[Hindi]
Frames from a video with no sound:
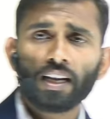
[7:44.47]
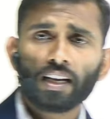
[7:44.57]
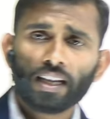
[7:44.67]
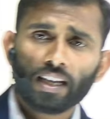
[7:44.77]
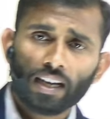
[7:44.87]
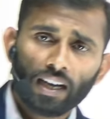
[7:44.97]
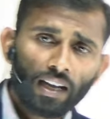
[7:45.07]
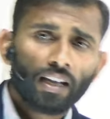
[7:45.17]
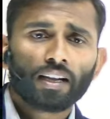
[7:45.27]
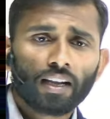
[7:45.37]
ठीक है ना
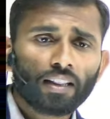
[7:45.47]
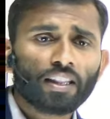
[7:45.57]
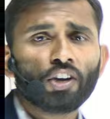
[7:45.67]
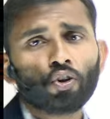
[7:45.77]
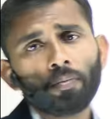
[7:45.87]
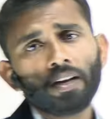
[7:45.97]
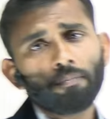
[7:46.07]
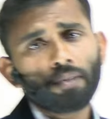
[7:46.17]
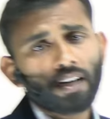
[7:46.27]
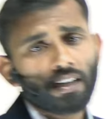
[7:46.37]
गलतियों के भी नंबर
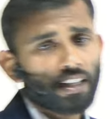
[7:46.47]
कटते हैं